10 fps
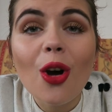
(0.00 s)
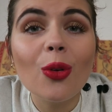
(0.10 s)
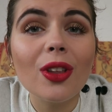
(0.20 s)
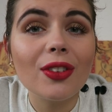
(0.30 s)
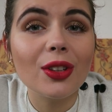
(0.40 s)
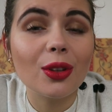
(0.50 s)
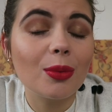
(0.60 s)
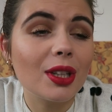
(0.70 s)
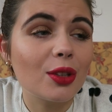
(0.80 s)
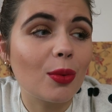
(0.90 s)
on a fait notre
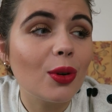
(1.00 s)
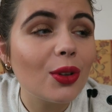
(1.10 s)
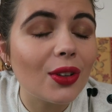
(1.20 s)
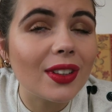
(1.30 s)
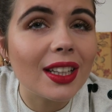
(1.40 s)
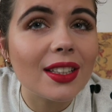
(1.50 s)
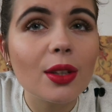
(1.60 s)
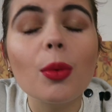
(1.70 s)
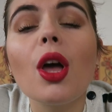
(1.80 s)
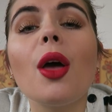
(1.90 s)
emménagement le 31
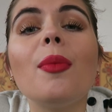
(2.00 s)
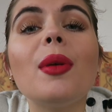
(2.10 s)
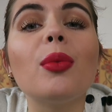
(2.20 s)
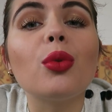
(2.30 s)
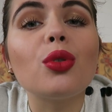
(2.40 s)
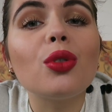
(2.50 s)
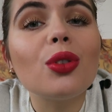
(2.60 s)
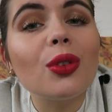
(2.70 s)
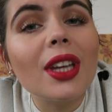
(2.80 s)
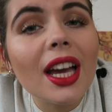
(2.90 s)
décembre, mais bon, je
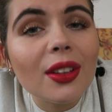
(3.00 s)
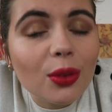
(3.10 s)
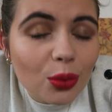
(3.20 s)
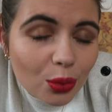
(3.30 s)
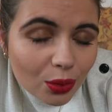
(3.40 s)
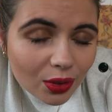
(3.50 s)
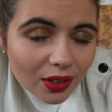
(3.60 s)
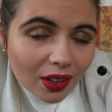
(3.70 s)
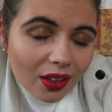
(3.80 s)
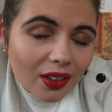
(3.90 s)
te garde
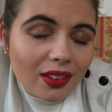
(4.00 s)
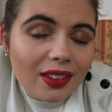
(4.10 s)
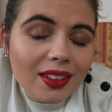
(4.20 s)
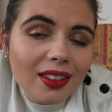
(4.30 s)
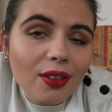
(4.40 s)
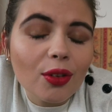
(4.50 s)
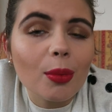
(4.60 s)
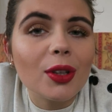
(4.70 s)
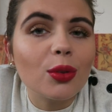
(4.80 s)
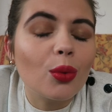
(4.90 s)
toutes euh, ces
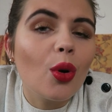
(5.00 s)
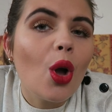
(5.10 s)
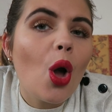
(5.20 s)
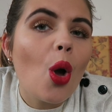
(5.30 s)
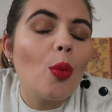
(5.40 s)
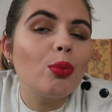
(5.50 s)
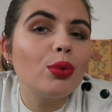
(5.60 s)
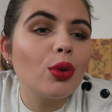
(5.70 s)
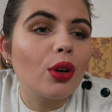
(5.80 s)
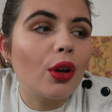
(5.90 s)
informations
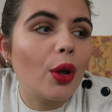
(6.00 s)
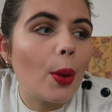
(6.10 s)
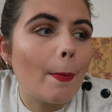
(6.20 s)
pour